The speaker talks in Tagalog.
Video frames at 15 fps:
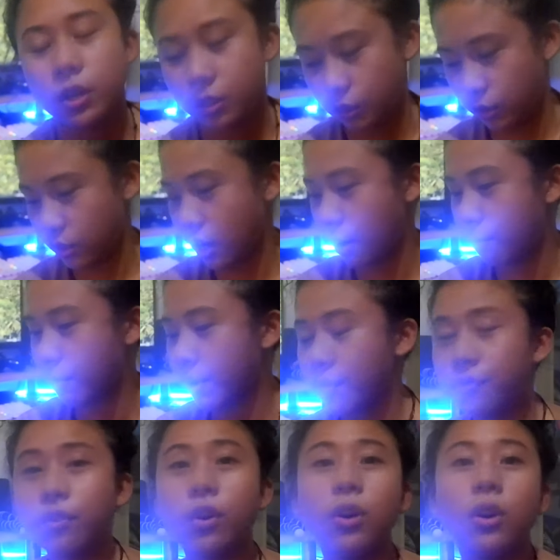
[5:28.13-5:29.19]
Question
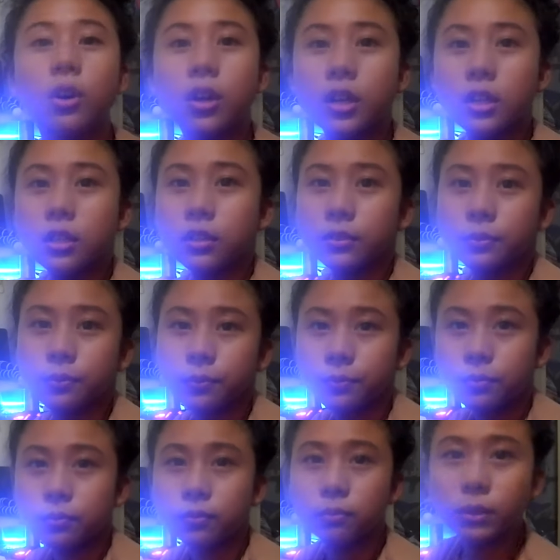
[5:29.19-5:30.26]
number 4.
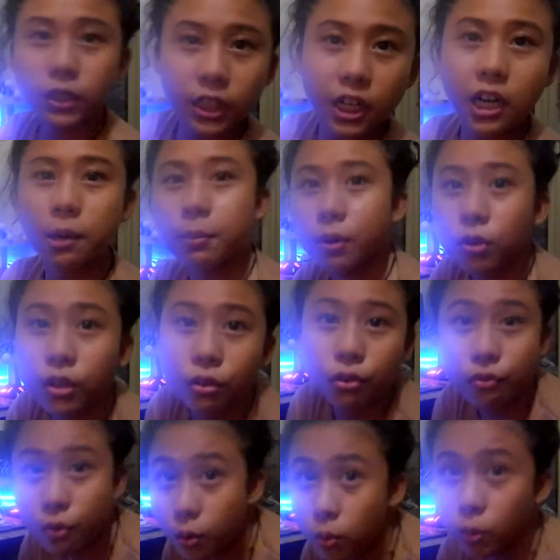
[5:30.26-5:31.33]
Pati na naman
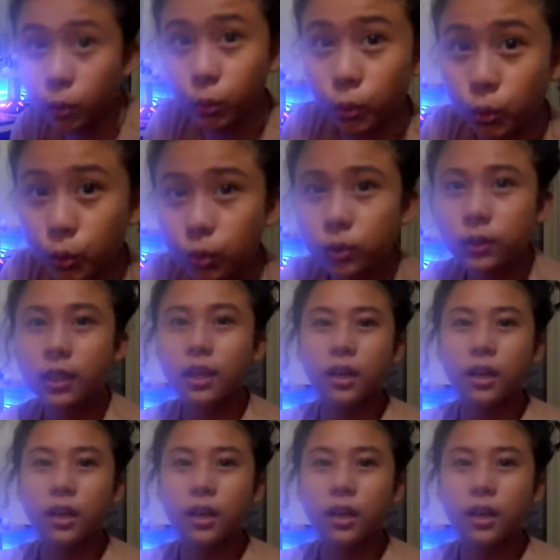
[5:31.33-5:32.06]
focus.